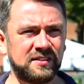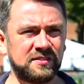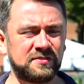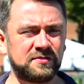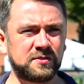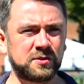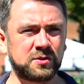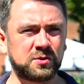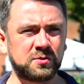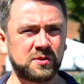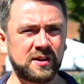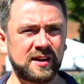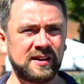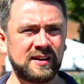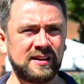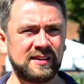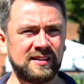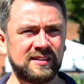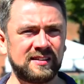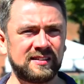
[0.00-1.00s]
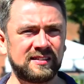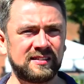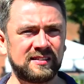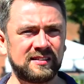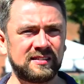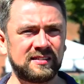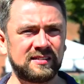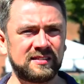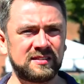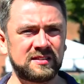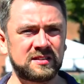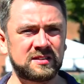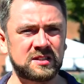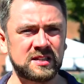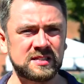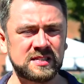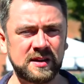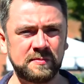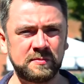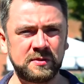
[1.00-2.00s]
w której
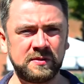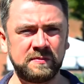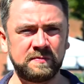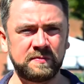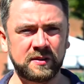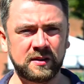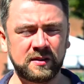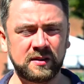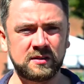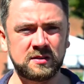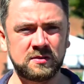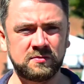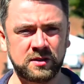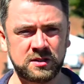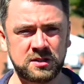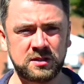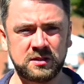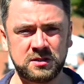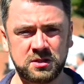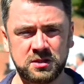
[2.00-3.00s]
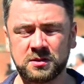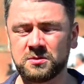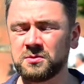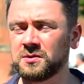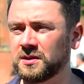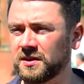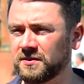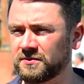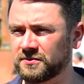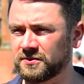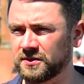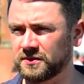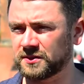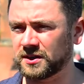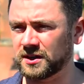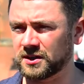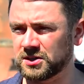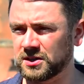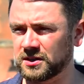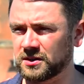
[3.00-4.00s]
czasami właśnie szczególnie w, w
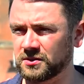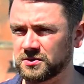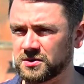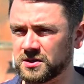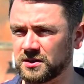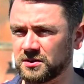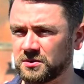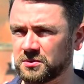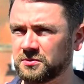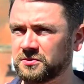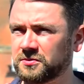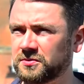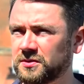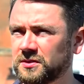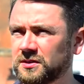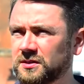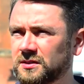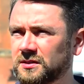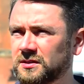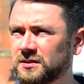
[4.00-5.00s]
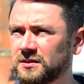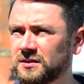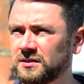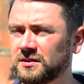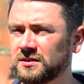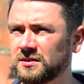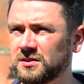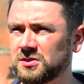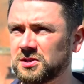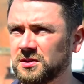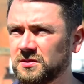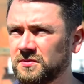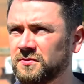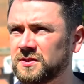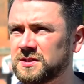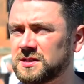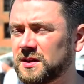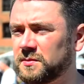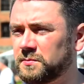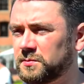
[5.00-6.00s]
trakcie koncertów, y, czyli
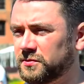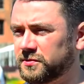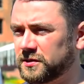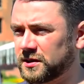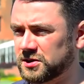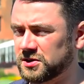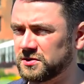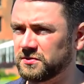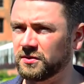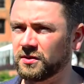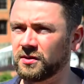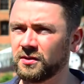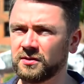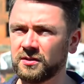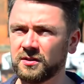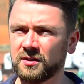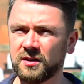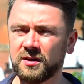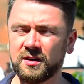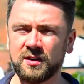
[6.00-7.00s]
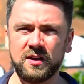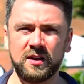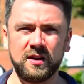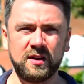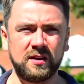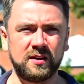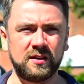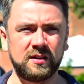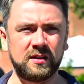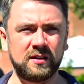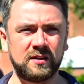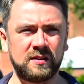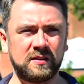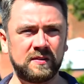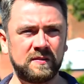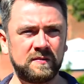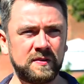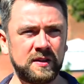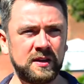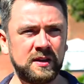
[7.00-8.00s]
występów na żywo
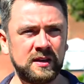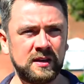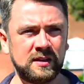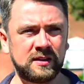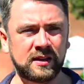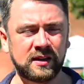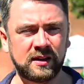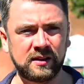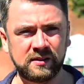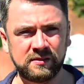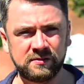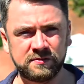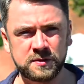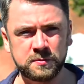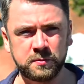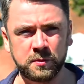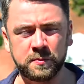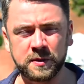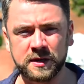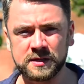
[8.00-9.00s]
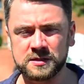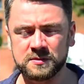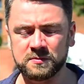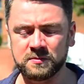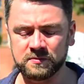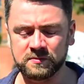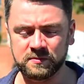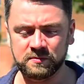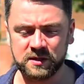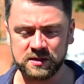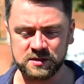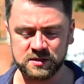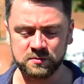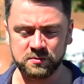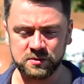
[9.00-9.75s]
y, i tej współpracy między